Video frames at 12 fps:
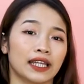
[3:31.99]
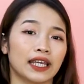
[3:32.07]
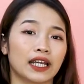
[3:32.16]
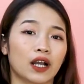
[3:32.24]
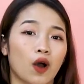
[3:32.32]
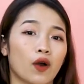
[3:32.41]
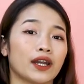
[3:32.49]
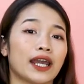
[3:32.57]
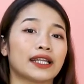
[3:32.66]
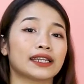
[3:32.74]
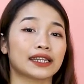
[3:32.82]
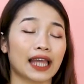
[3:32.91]
thì có
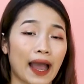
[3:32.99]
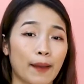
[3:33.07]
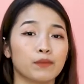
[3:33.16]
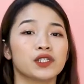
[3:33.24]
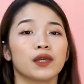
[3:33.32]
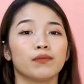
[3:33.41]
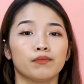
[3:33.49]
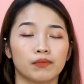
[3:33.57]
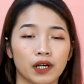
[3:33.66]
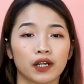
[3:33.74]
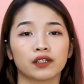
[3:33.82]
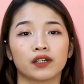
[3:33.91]
đến 8
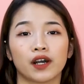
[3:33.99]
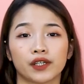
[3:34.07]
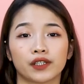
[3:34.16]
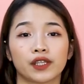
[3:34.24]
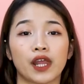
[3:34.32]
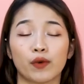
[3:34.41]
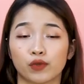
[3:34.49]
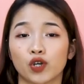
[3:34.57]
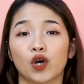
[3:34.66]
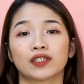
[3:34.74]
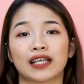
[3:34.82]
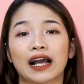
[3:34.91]
trên 10 người đều
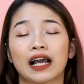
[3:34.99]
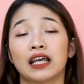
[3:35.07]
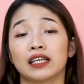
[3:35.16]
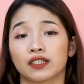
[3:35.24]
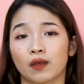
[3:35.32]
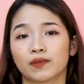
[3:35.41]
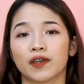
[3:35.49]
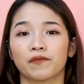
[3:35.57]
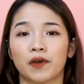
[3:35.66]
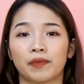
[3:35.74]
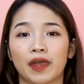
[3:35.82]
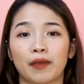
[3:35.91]
cho rằng dòng sản
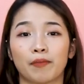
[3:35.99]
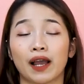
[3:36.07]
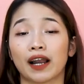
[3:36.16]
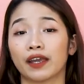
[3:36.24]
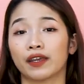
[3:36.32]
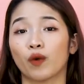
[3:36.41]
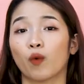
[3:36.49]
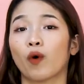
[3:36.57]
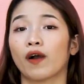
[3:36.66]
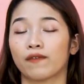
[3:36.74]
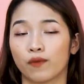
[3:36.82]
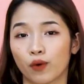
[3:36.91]
phẩm này mang lại hiệu
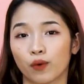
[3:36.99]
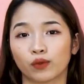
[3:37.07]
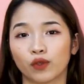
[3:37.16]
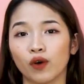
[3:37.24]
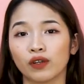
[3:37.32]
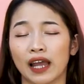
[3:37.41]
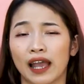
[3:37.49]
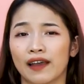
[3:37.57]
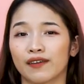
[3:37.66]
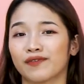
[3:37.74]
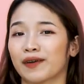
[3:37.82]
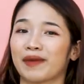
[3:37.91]
quả vô cùng tốt
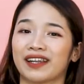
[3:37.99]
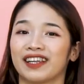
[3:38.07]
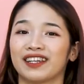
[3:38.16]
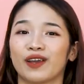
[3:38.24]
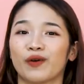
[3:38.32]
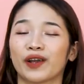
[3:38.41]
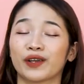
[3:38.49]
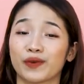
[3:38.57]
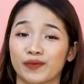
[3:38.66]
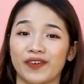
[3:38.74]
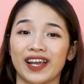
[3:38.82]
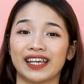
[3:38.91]
và bản thân Kiều Anh
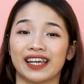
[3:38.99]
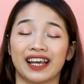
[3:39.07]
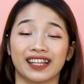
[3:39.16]
cũng vậy.